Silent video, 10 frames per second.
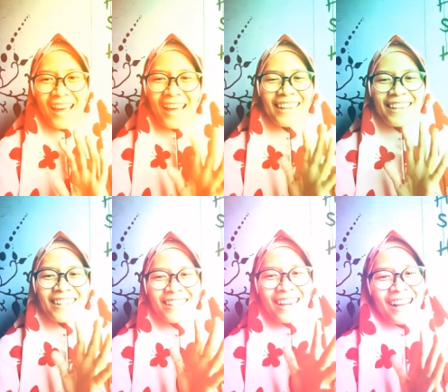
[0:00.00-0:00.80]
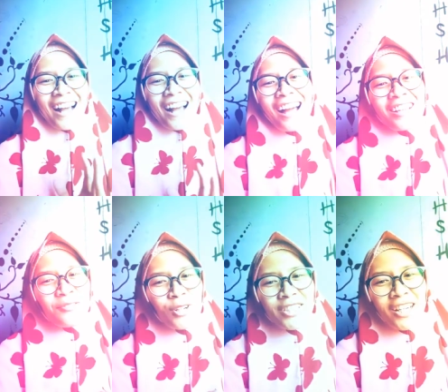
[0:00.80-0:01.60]
Hai kakak-kakak
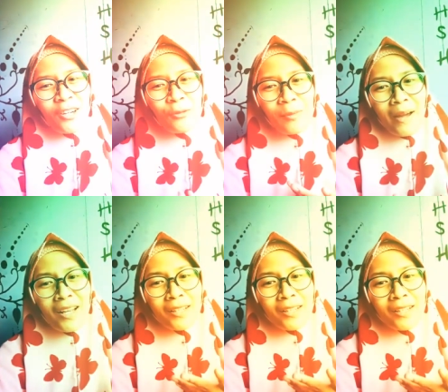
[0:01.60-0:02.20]
semua jangan lupa